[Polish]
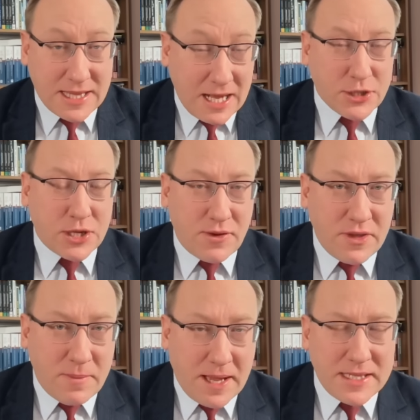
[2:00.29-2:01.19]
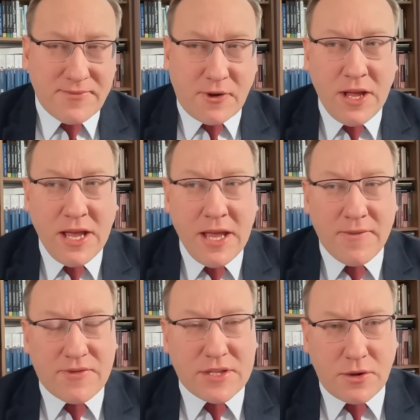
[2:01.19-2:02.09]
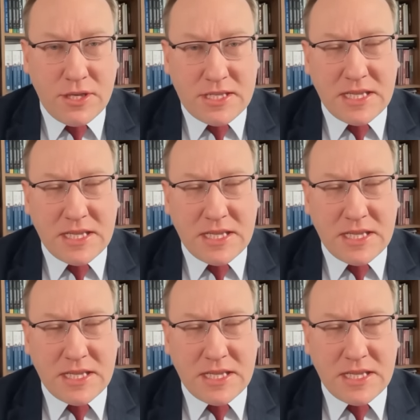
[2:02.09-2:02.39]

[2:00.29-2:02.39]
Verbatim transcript: Tak, szanowni państwo, w stolicy